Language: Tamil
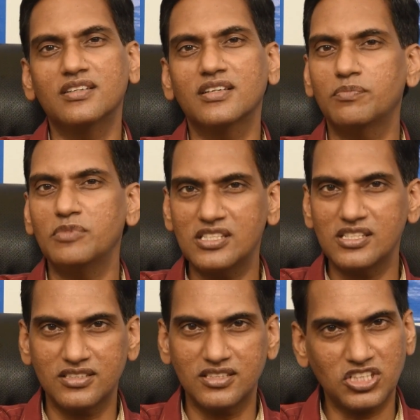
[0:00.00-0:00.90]
இல்லை
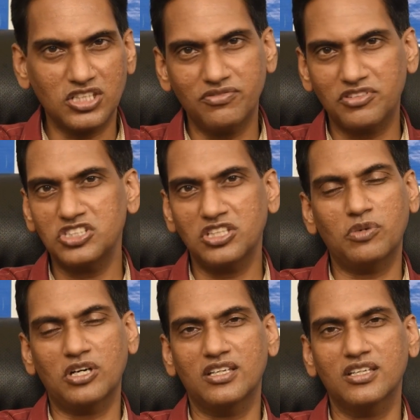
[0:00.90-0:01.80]
மீசில்ஸ்லேருந்து டிஃப்ரென்ஷியேட்
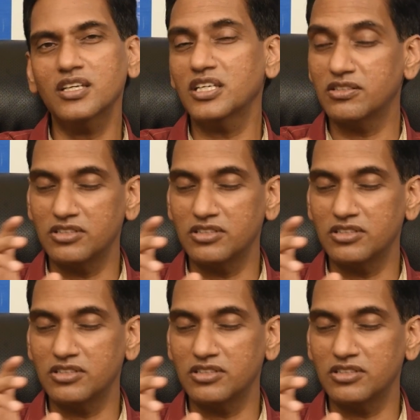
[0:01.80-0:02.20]
பண்ணலான்னு இது